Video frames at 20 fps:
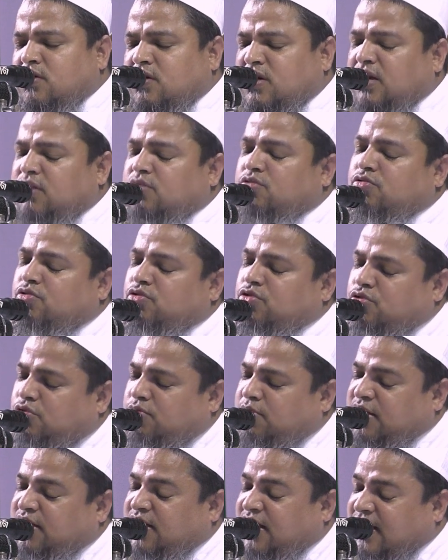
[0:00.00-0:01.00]
কিন্তু
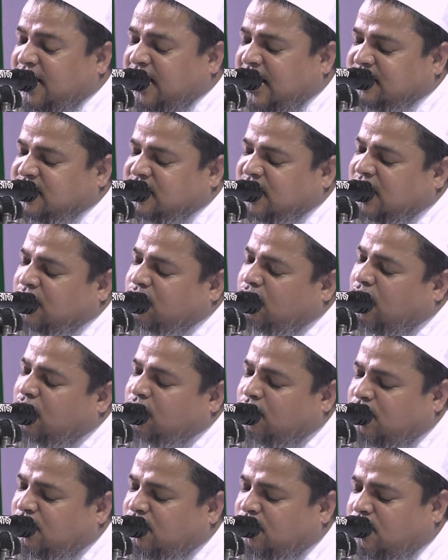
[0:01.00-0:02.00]
তোমাদের কাছে
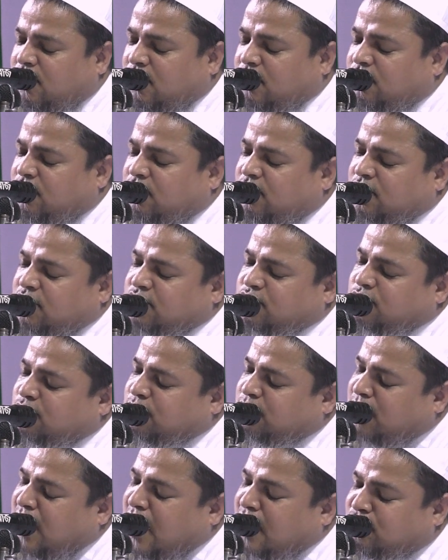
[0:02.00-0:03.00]
কখনো কখনো কিছু
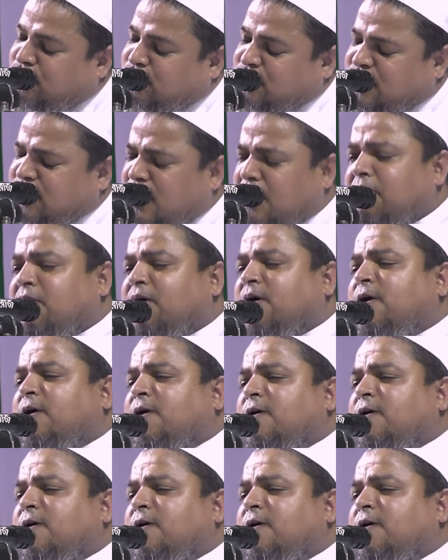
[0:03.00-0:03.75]
মানুষ যাবে